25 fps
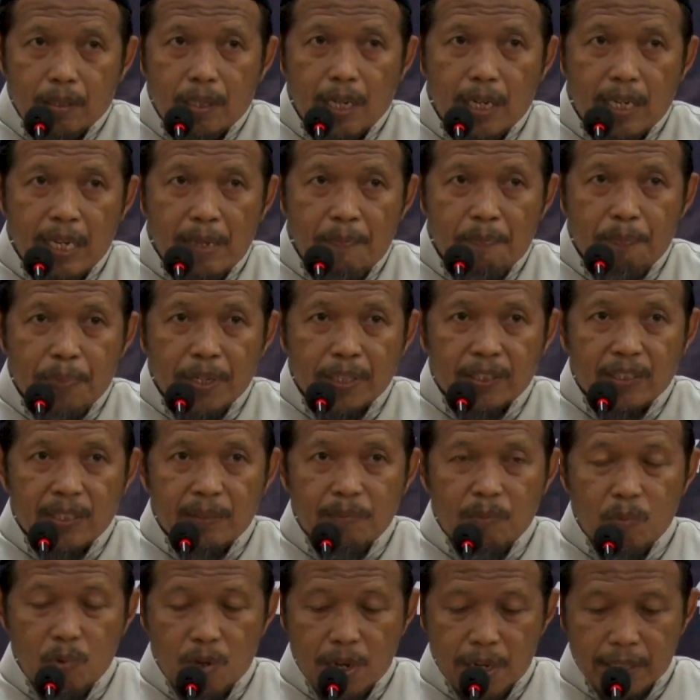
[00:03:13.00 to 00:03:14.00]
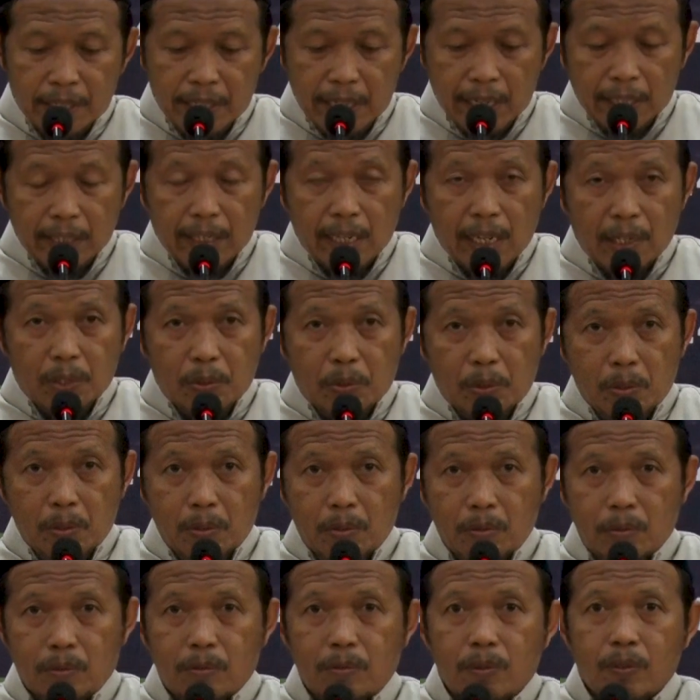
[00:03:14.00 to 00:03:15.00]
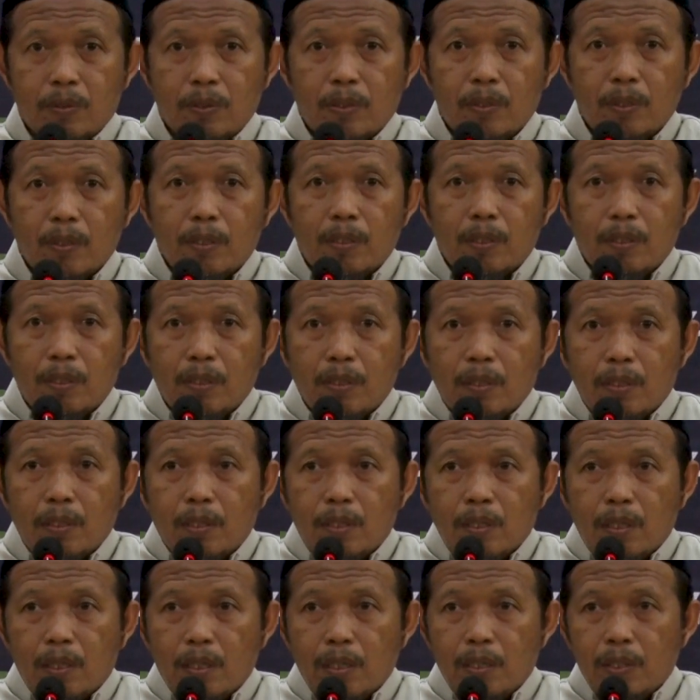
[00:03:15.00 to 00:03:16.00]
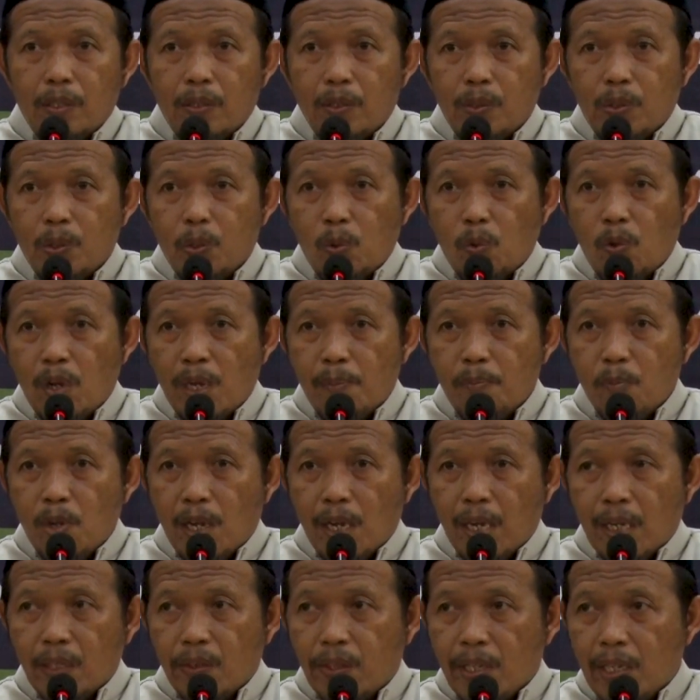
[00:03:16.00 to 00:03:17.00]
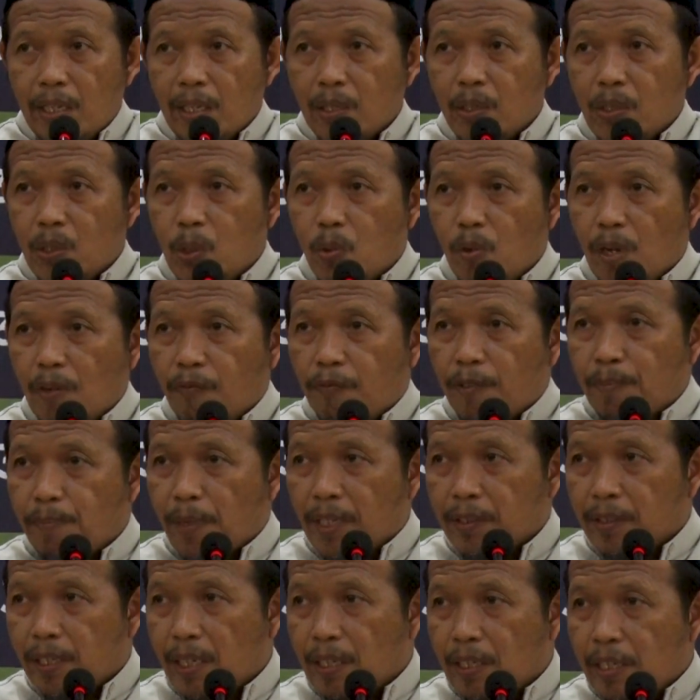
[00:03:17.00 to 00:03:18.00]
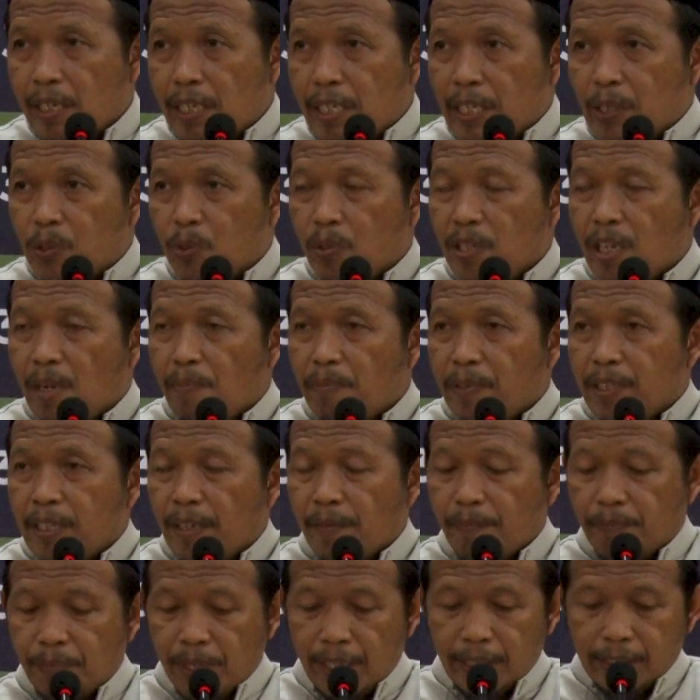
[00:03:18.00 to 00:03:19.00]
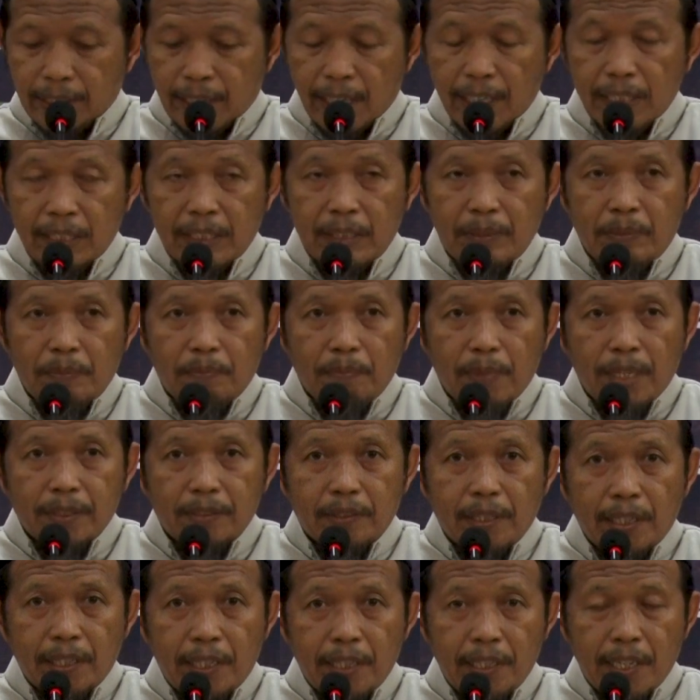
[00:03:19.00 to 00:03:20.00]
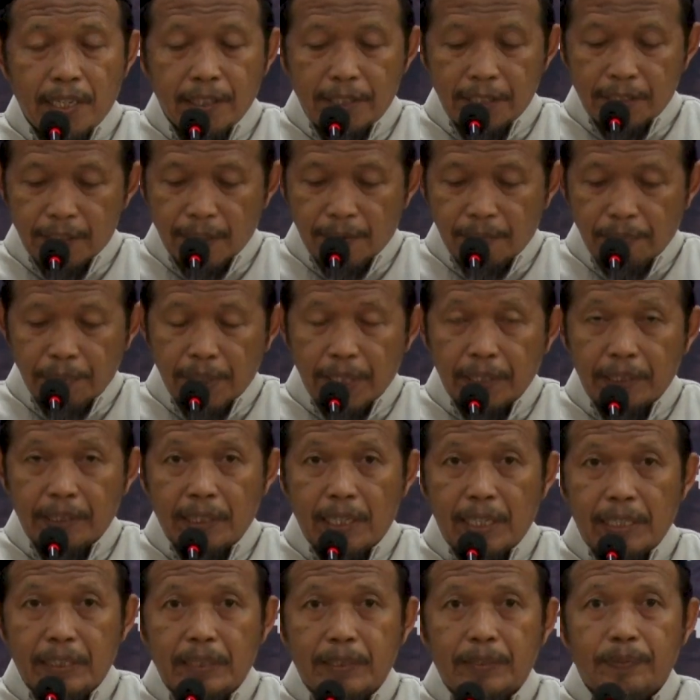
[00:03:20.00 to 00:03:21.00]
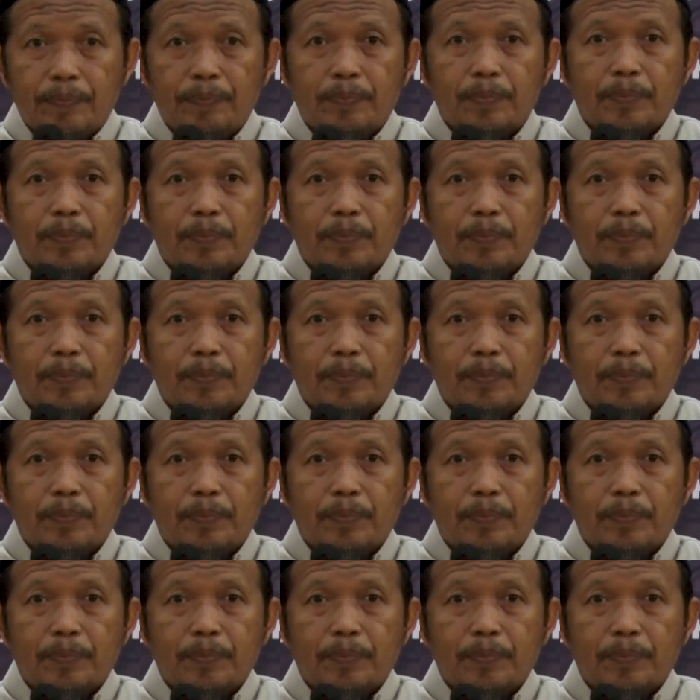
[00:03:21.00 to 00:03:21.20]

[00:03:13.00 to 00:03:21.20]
Dalam pertemuan yang lalu, dua muhadir, dua pemateri sudah menyampaikan materi yang disampaikan